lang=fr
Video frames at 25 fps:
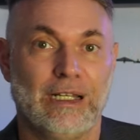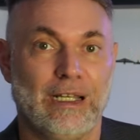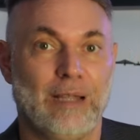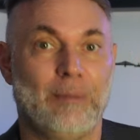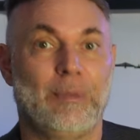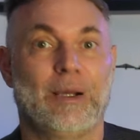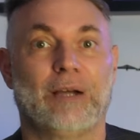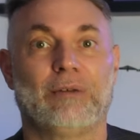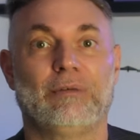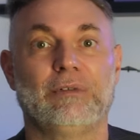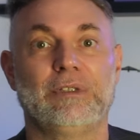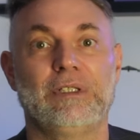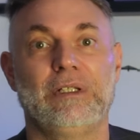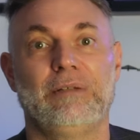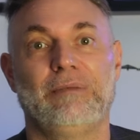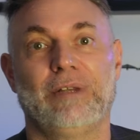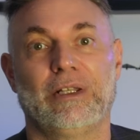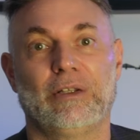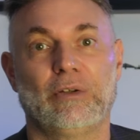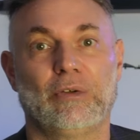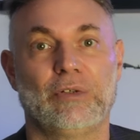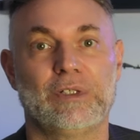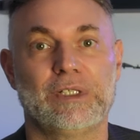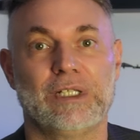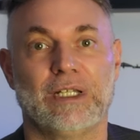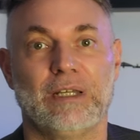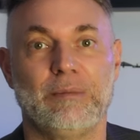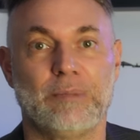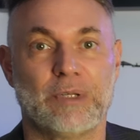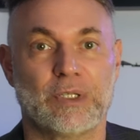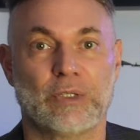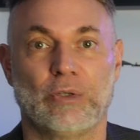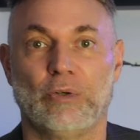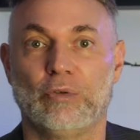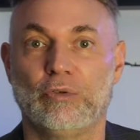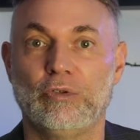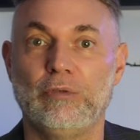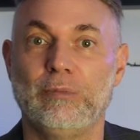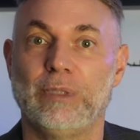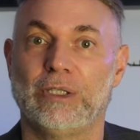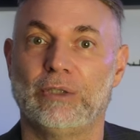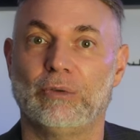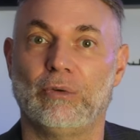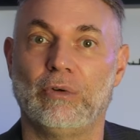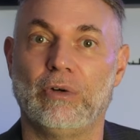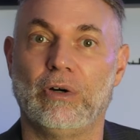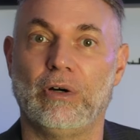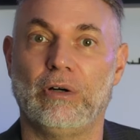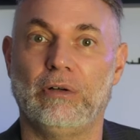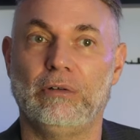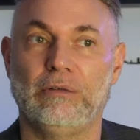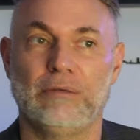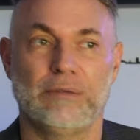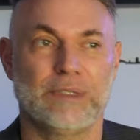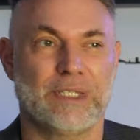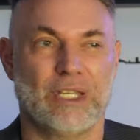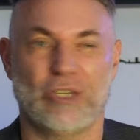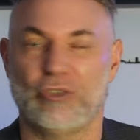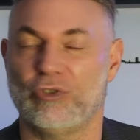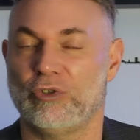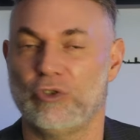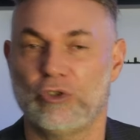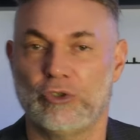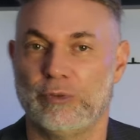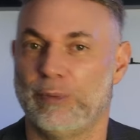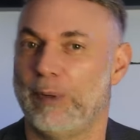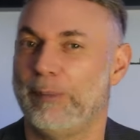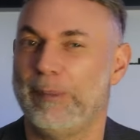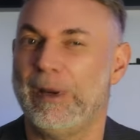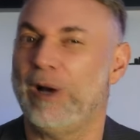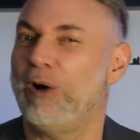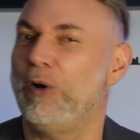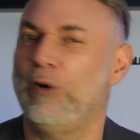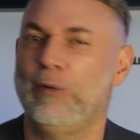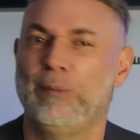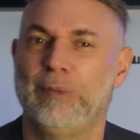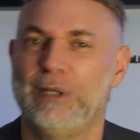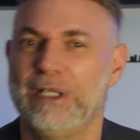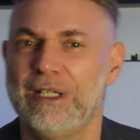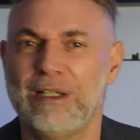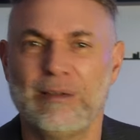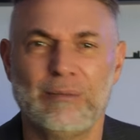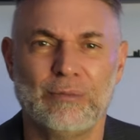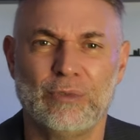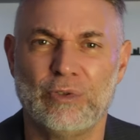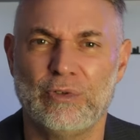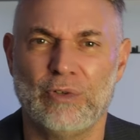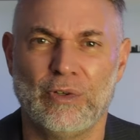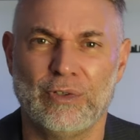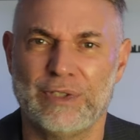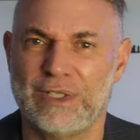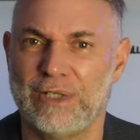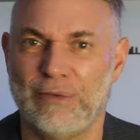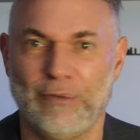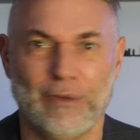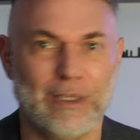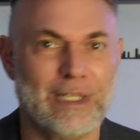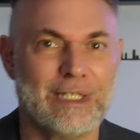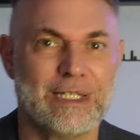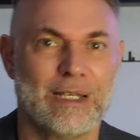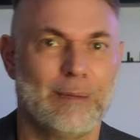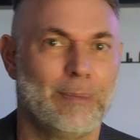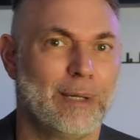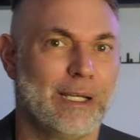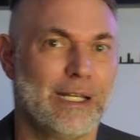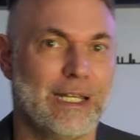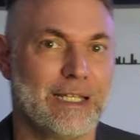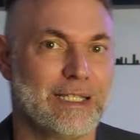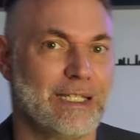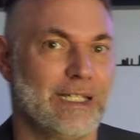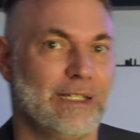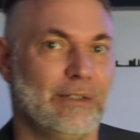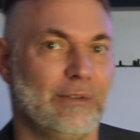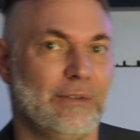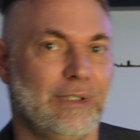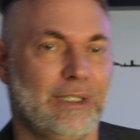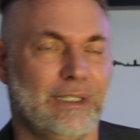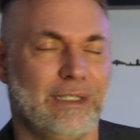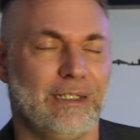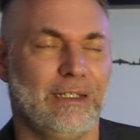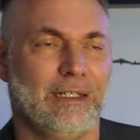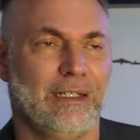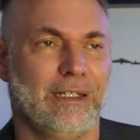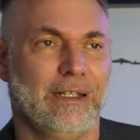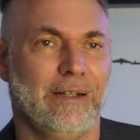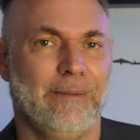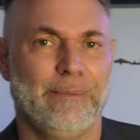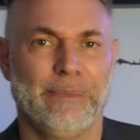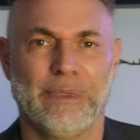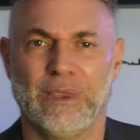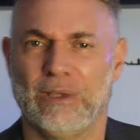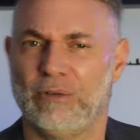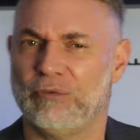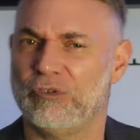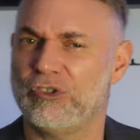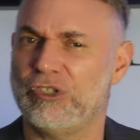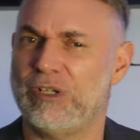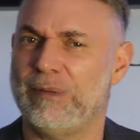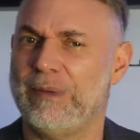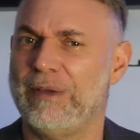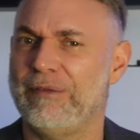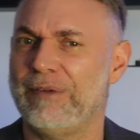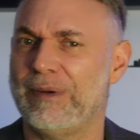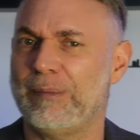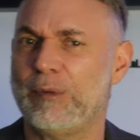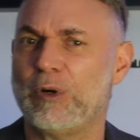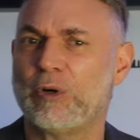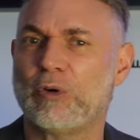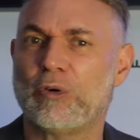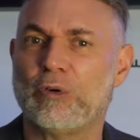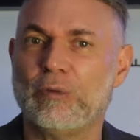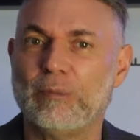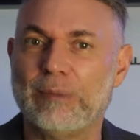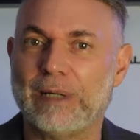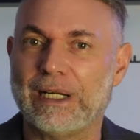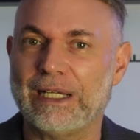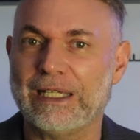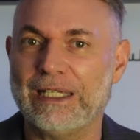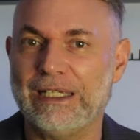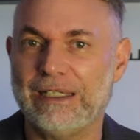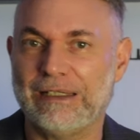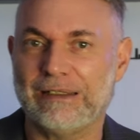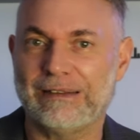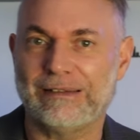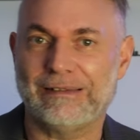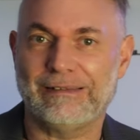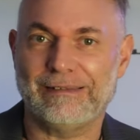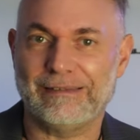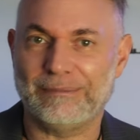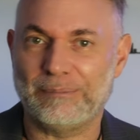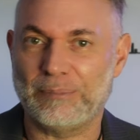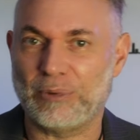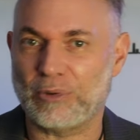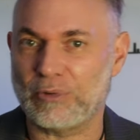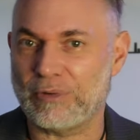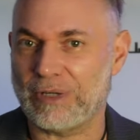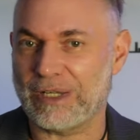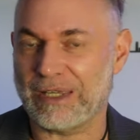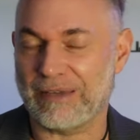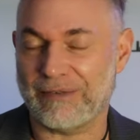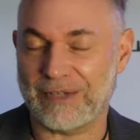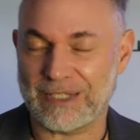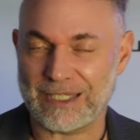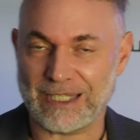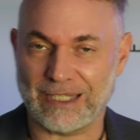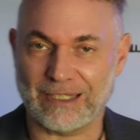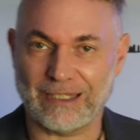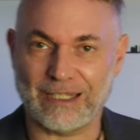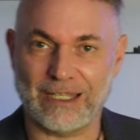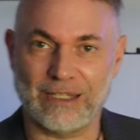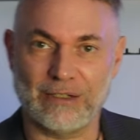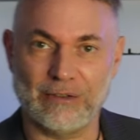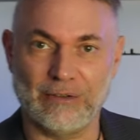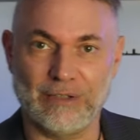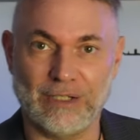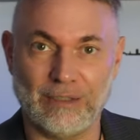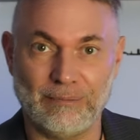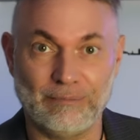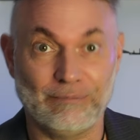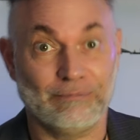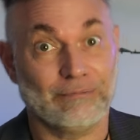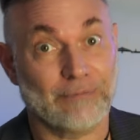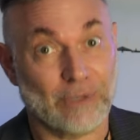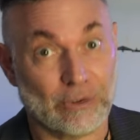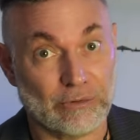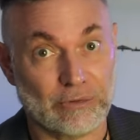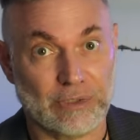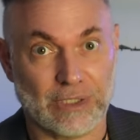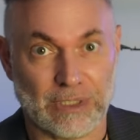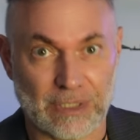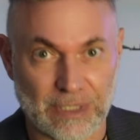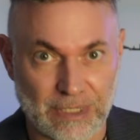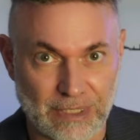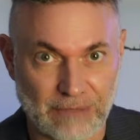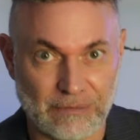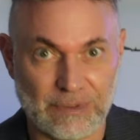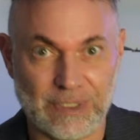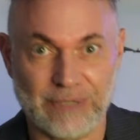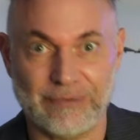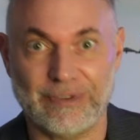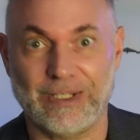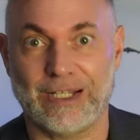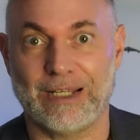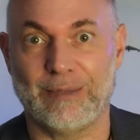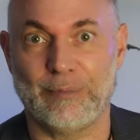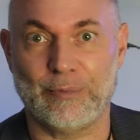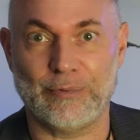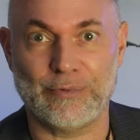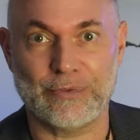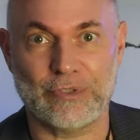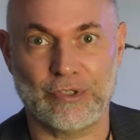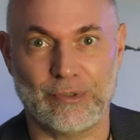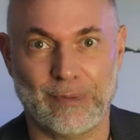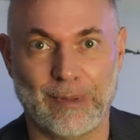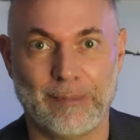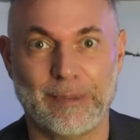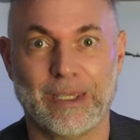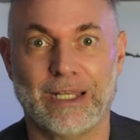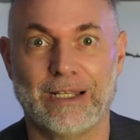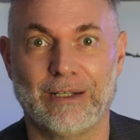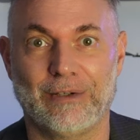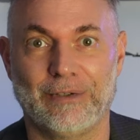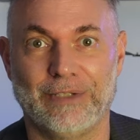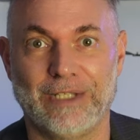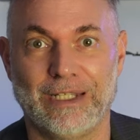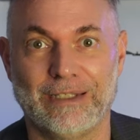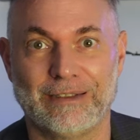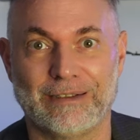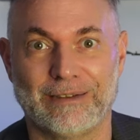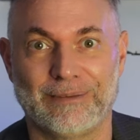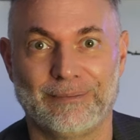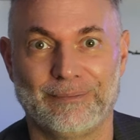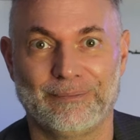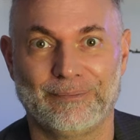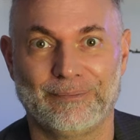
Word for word: Là, par contre, il va être retiré parce que le tube est trop grand, sachant que je ne peux pas remplir du dentifrice après la sécurité. Donc, jamais vraiment compris euh, pourquoi il y avait cette règle-là. En tout cas, si vous avez la réponse, j'aimerais bien la connaître.